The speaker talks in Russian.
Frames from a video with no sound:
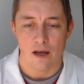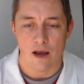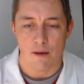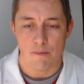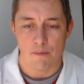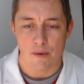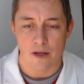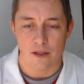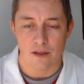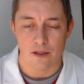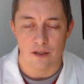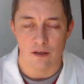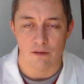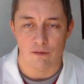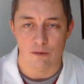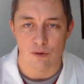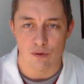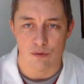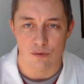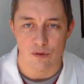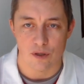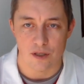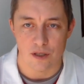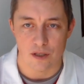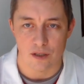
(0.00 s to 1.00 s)
И опять-таки в
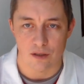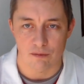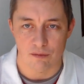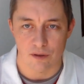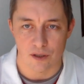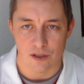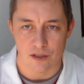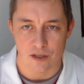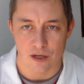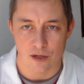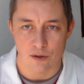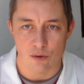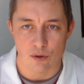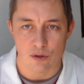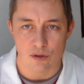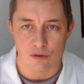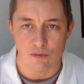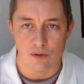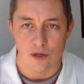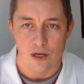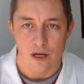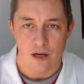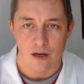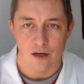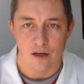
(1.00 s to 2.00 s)
результате этого
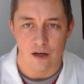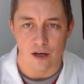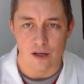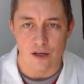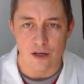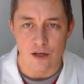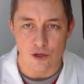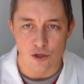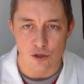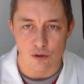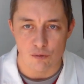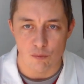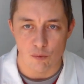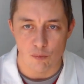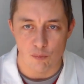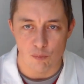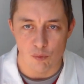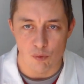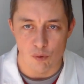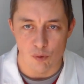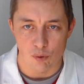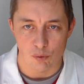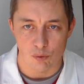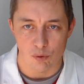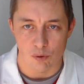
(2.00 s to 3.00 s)
резонерства к конечному
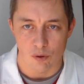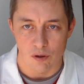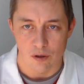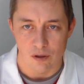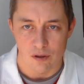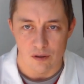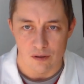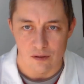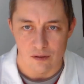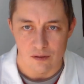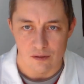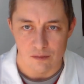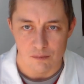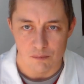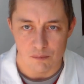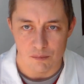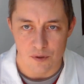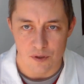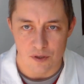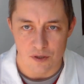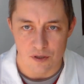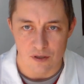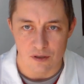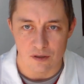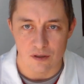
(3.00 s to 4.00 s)
пункту
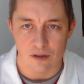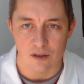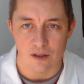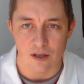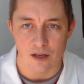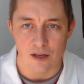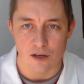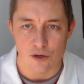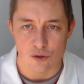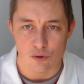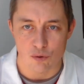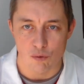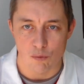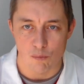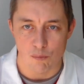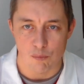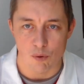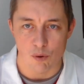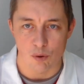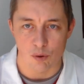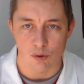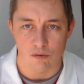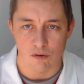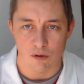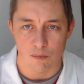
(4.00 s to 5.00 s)
беседы, к конечному
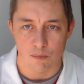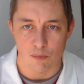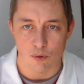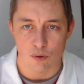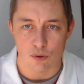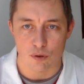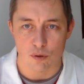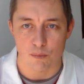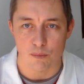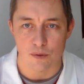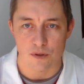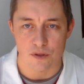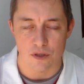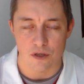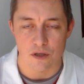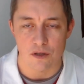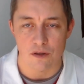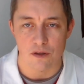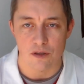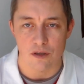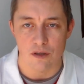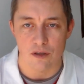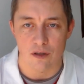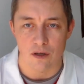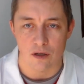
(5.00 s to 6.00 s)
пункту вопроса
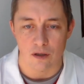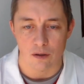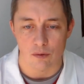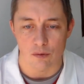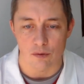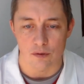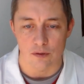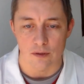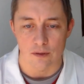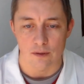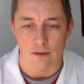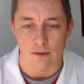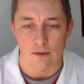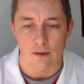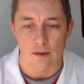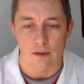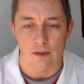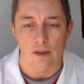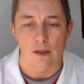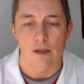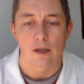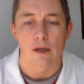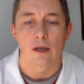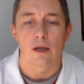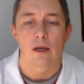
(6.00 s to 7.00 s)
пациент не доходит.
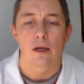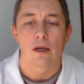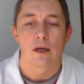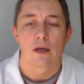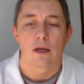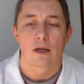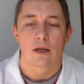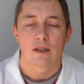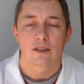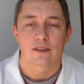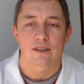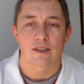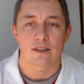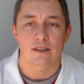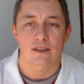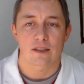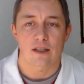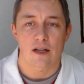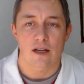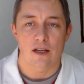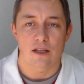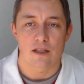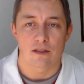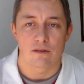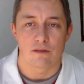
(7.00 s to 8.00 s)

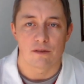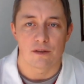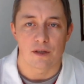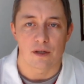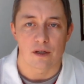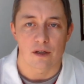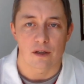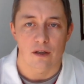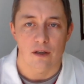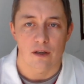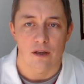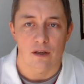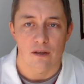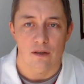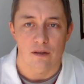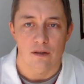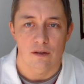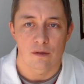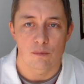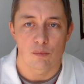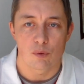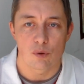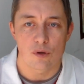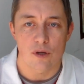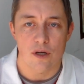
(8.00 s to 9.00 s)
Соскальзывание.
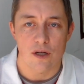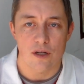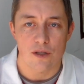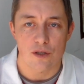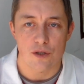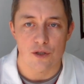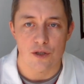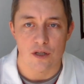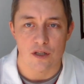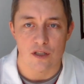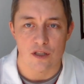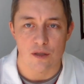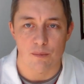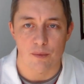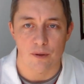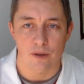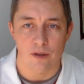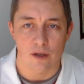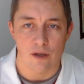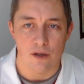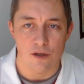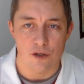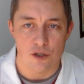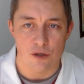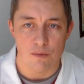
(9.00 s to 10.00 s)
Наблюдается часто при
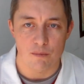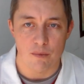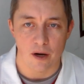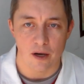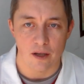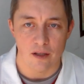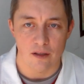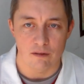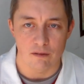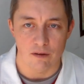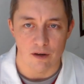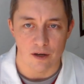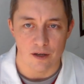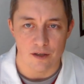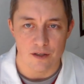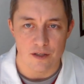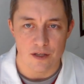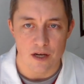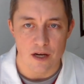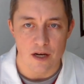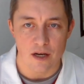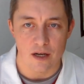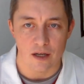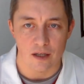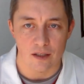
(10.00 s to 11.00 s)
наличии бредовых
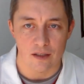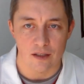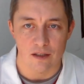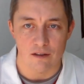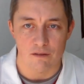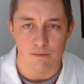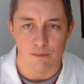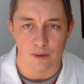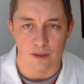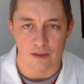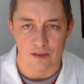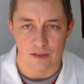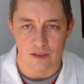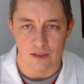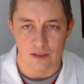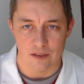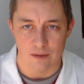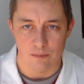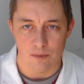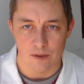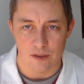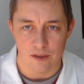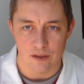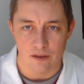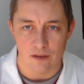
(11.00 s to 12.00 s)
идей, когда в
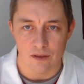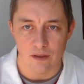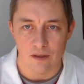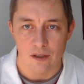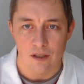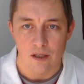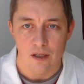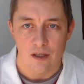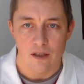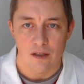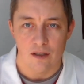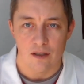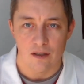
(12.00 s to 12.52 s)
процессе беседы,